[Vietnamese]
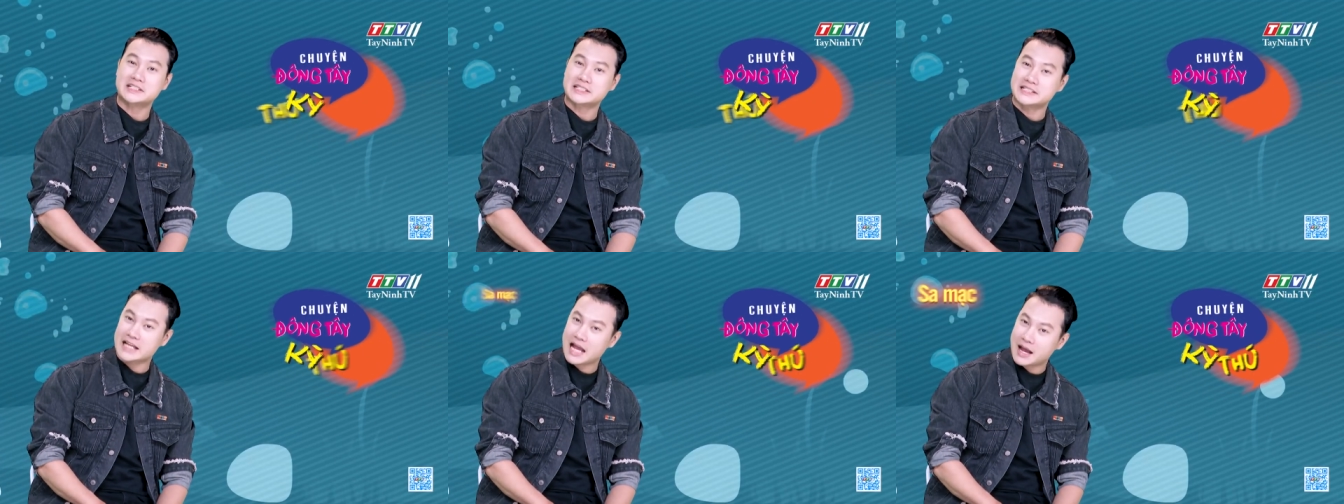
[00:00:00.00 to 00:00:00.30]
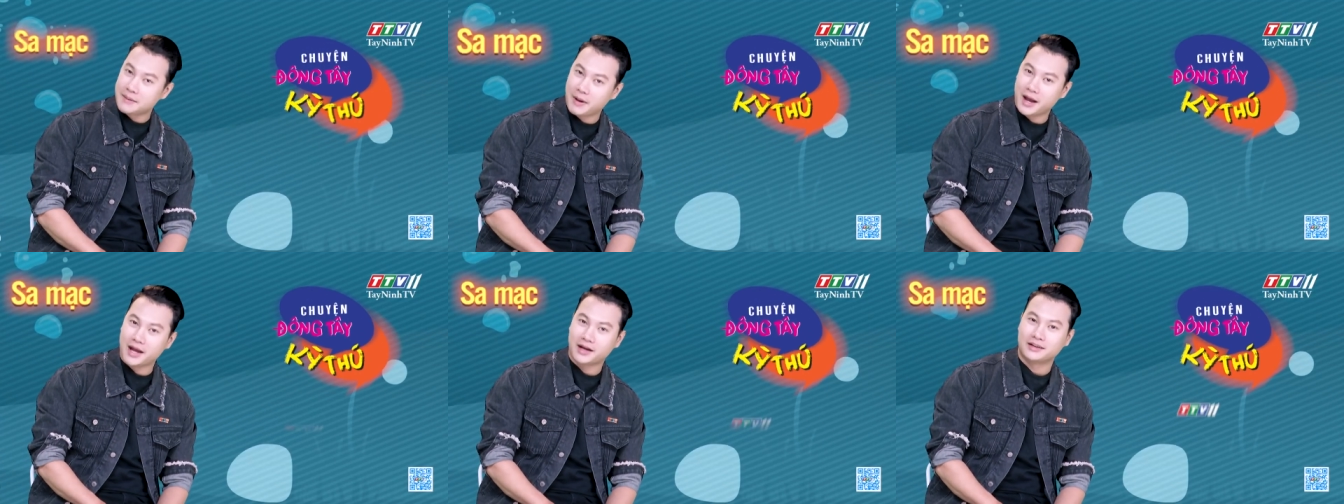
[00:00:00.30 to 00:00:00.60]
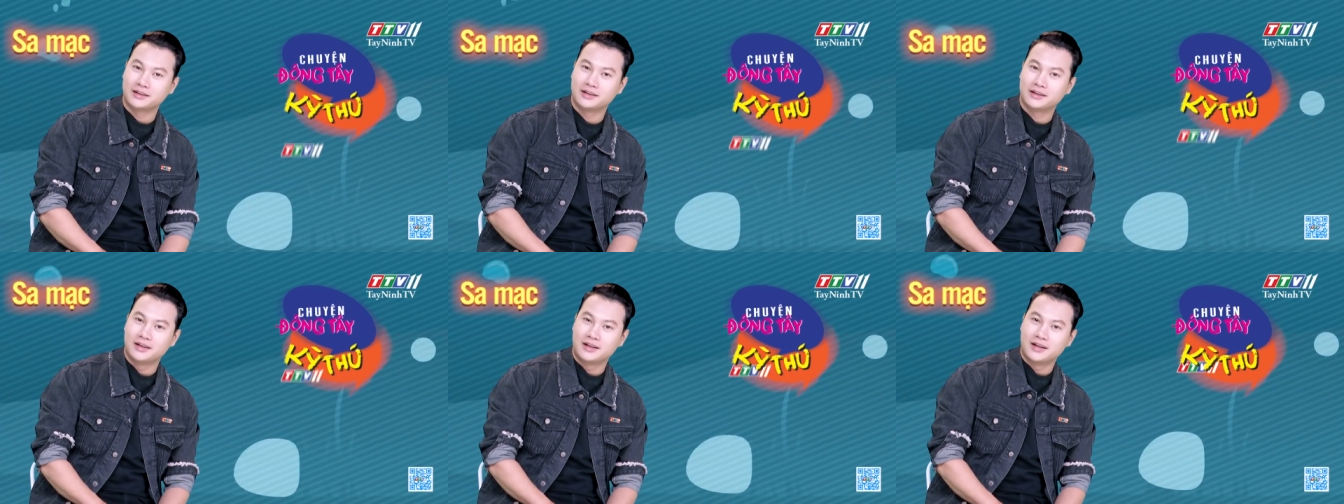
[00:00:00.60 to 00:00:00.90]
sa mạc.
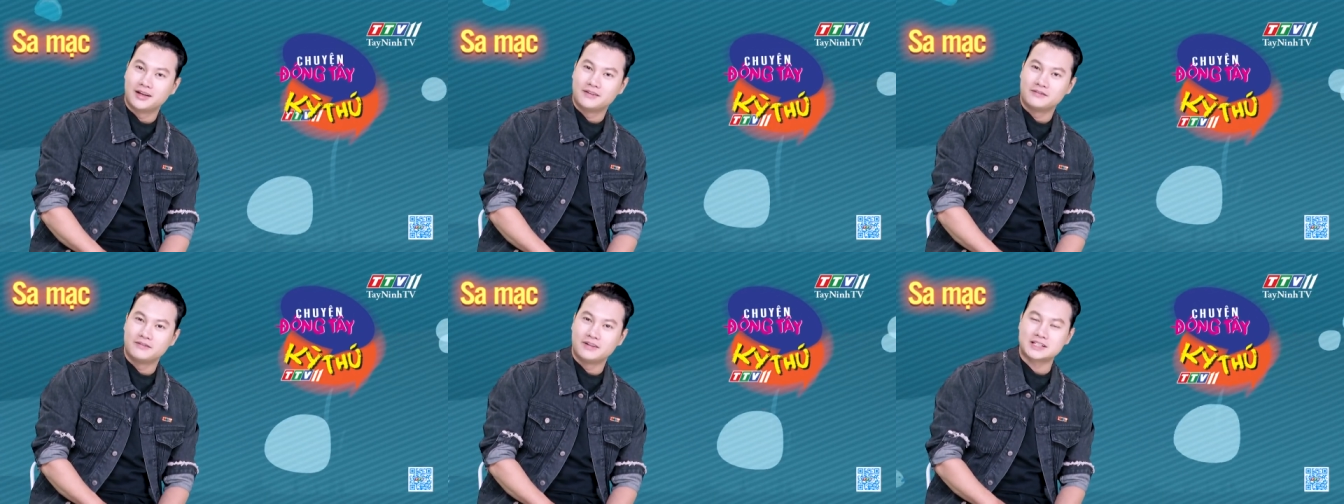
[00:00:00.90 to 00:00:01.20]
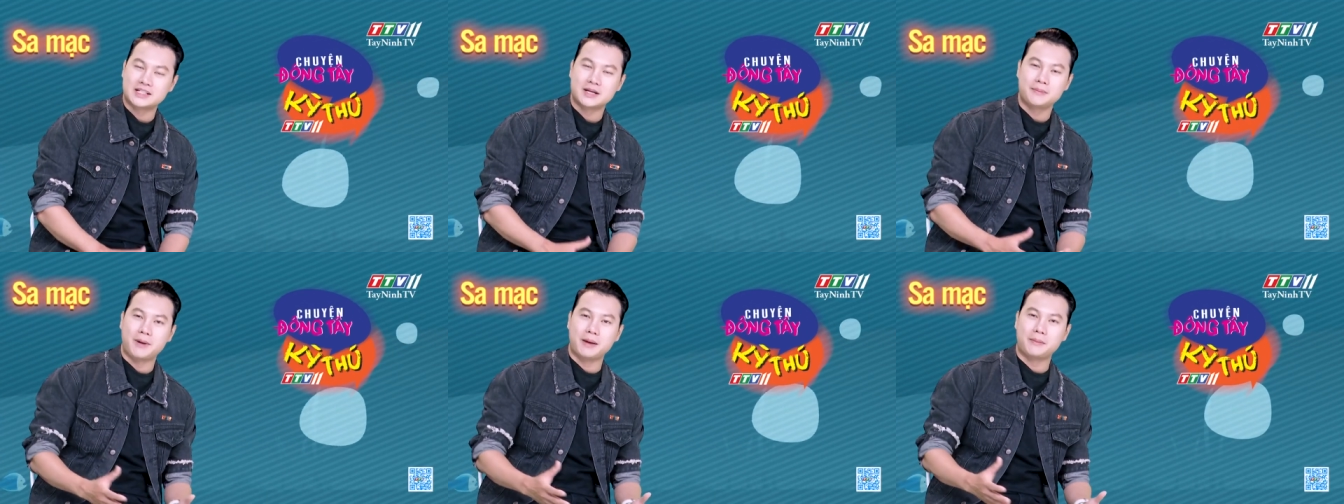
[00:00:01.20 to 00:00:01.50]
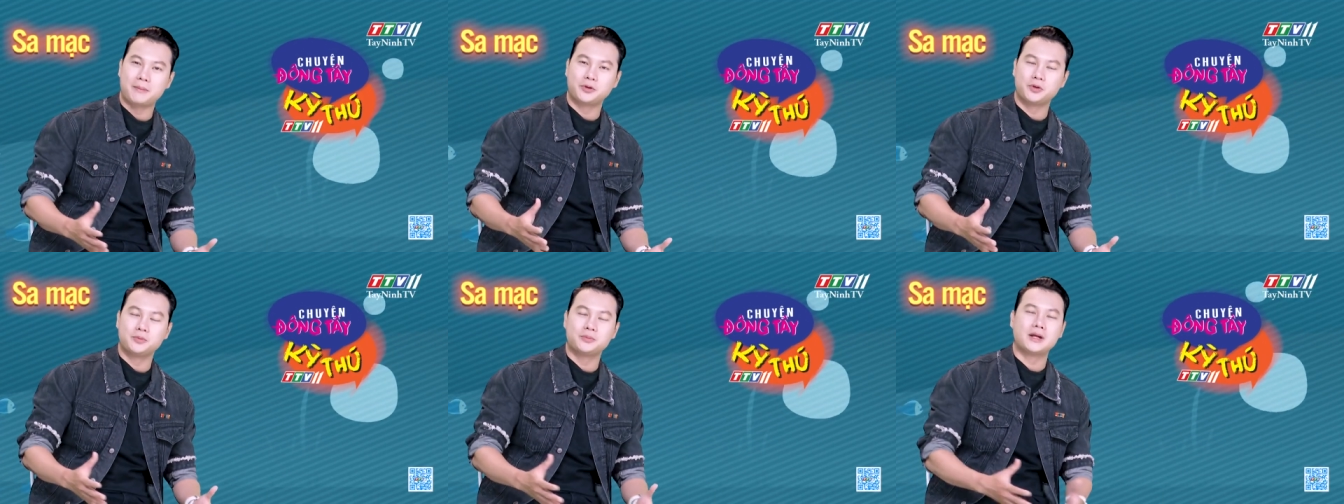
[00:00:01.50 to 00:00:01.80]
Và sa mạc
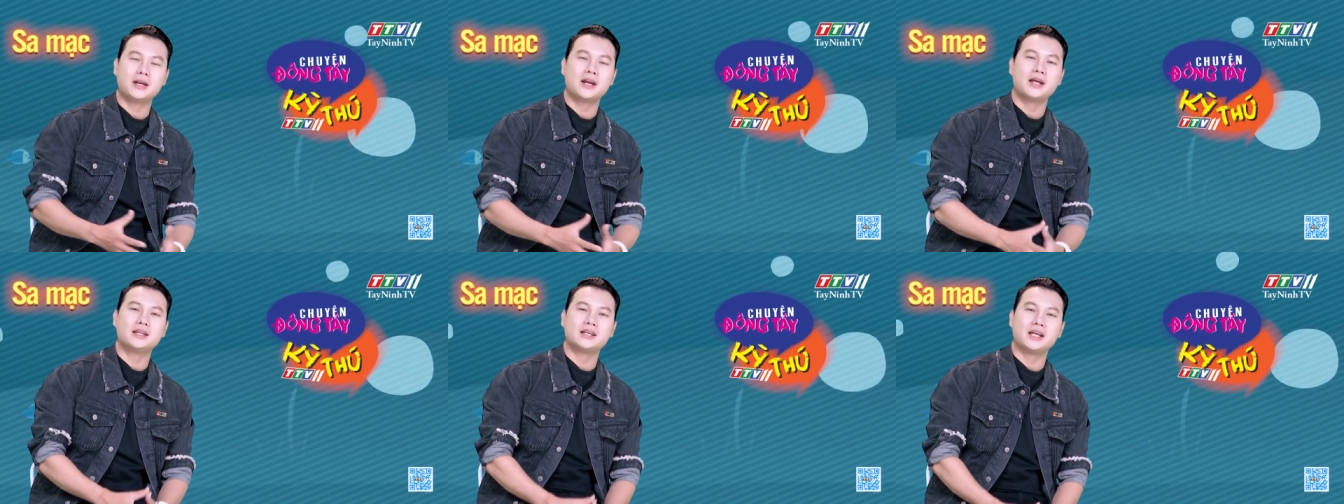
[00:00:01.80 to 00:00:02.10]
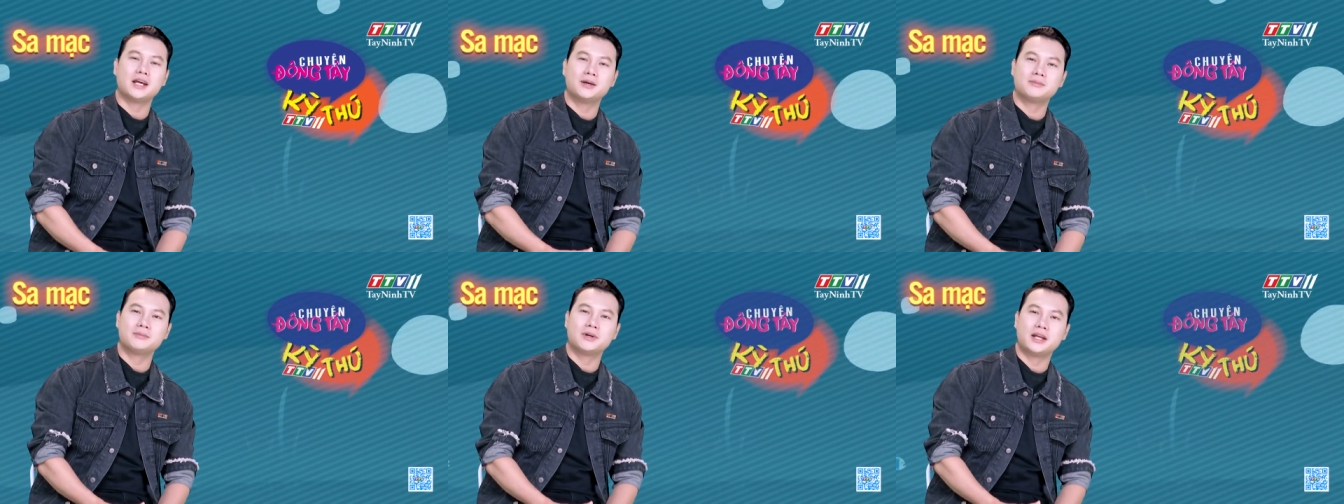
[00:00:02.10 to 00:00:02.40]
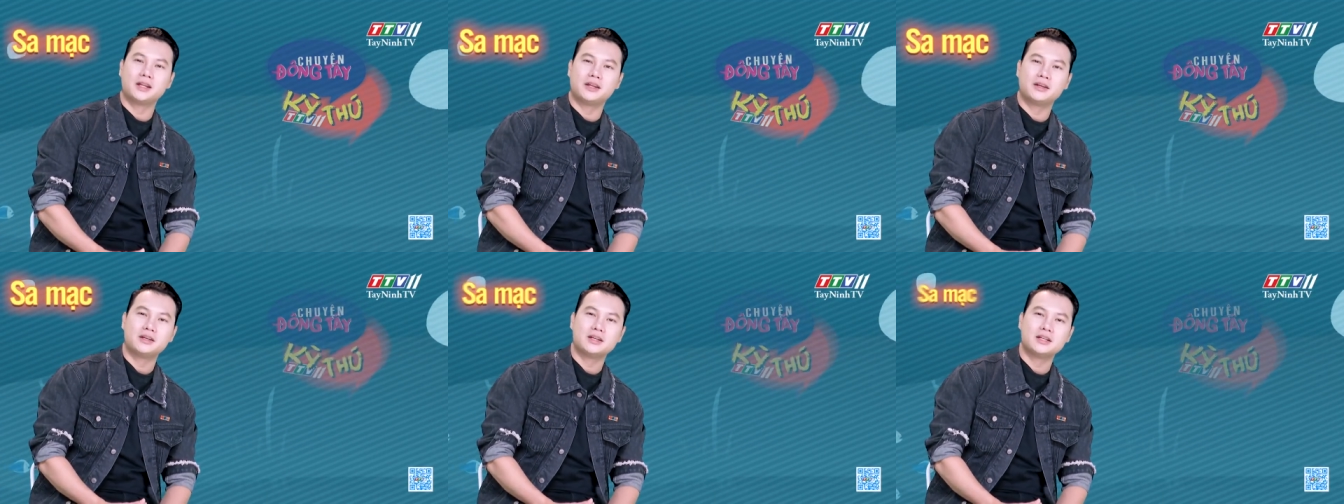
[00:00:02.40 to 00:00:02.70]
mà chúng ta đến ngày hôm nay đó